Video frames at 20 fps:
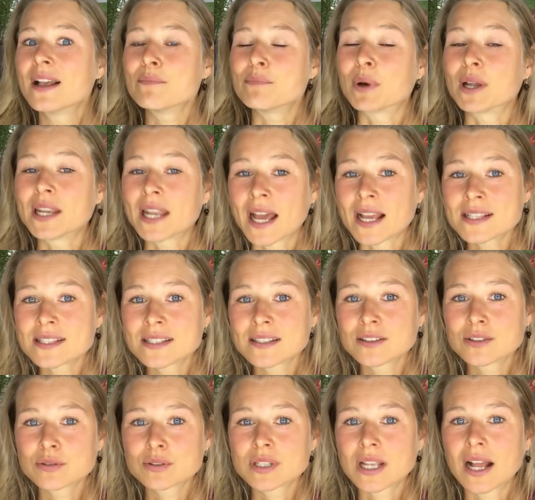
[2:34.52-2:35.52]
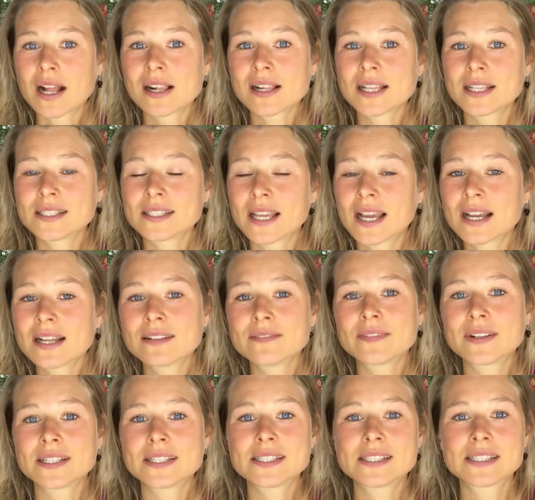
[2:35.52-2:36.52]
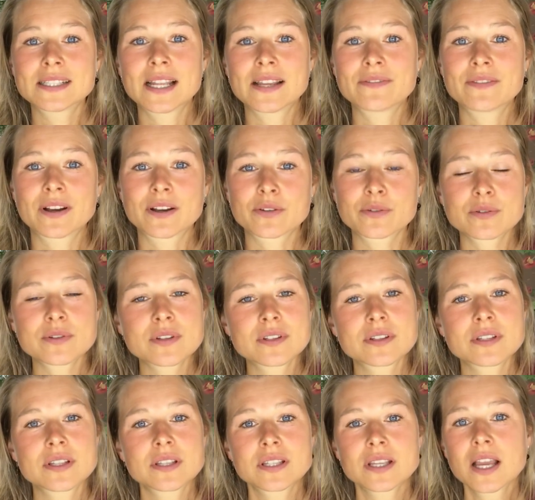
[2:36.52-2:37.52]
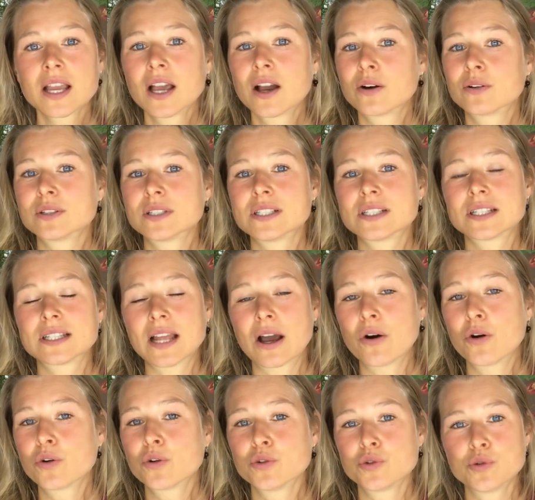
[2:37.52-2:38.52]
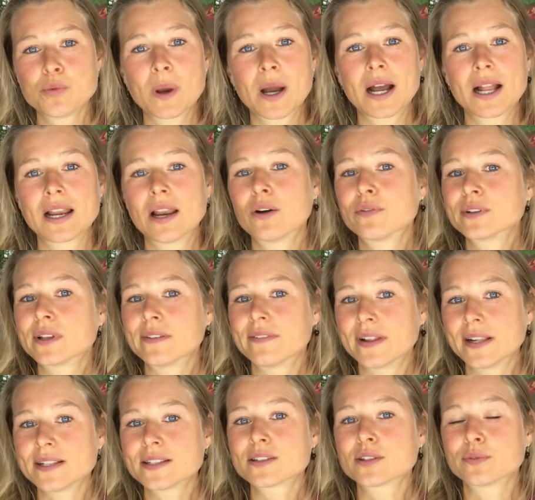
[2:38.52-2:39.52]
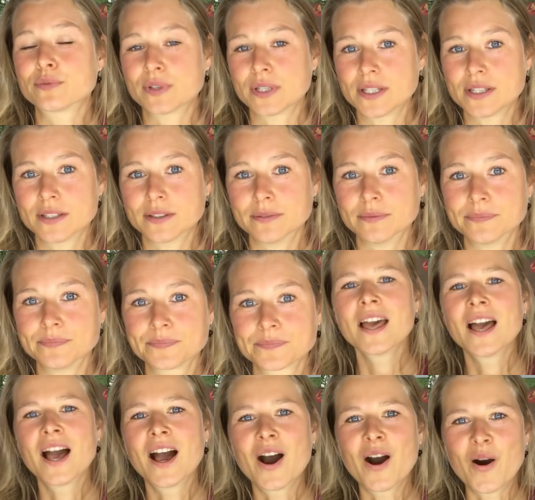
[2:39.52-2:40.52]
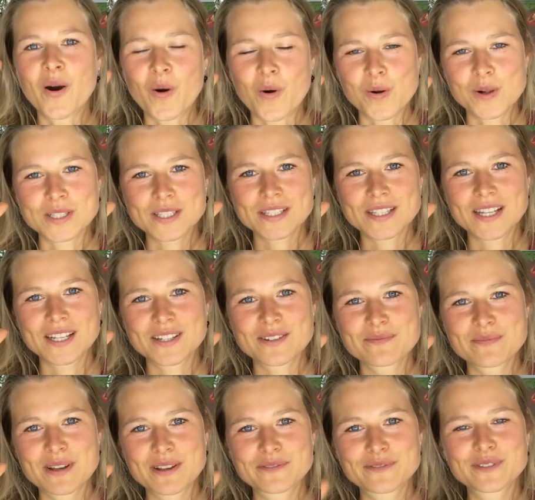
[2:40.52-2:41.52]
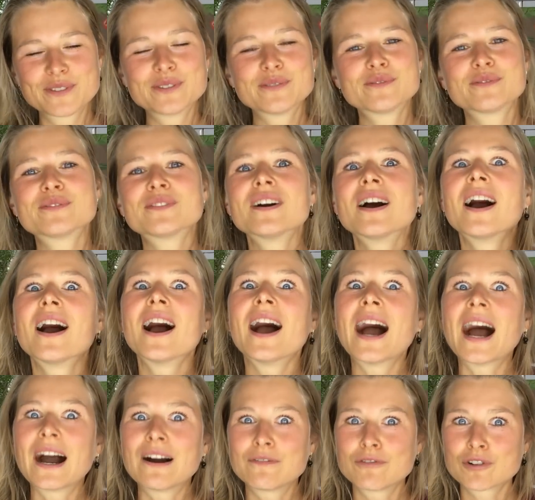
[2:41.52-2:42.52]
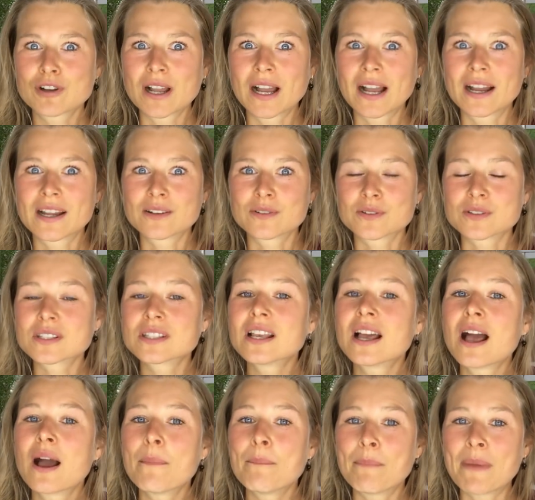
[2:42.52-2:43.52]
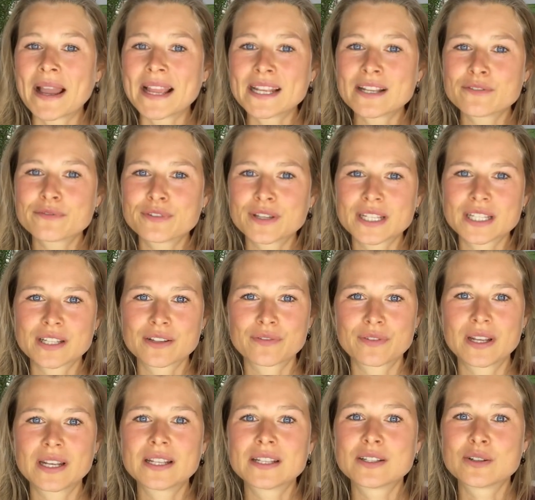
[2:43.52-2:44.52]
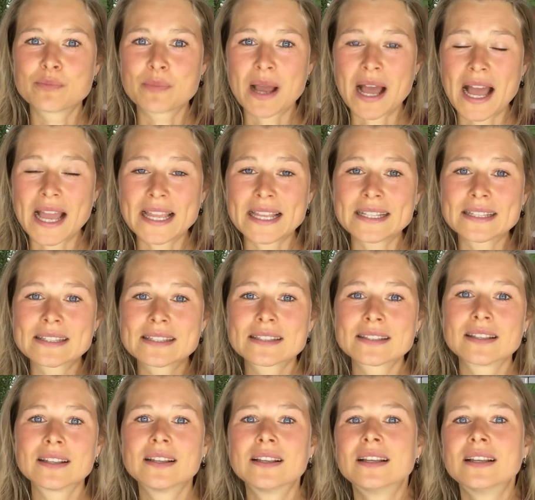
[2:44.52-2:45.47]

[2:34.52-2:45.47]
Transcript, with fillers: Bananen sind total genial, weil die sind einfach günstig und die sind auch überall auf der Welt zu finden. Allstar Nummer 5, Avocados, meine Fettquelle Nummer 1.